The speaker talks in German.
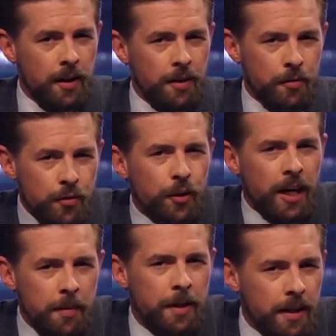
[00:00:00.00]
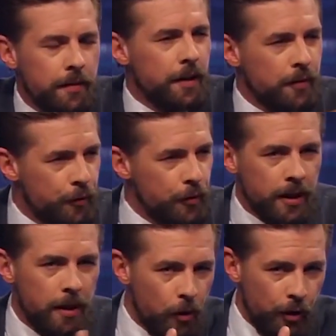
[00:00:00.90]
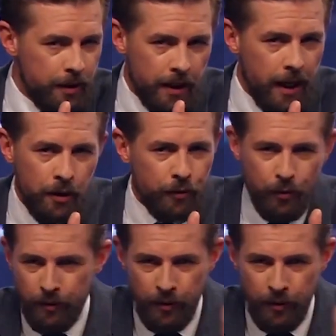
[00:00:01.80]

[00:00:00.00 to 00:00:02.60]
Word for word: Zwischendurch hatte man ja irgendwie das Gefühl, da geben Leute ihre Echos zurück,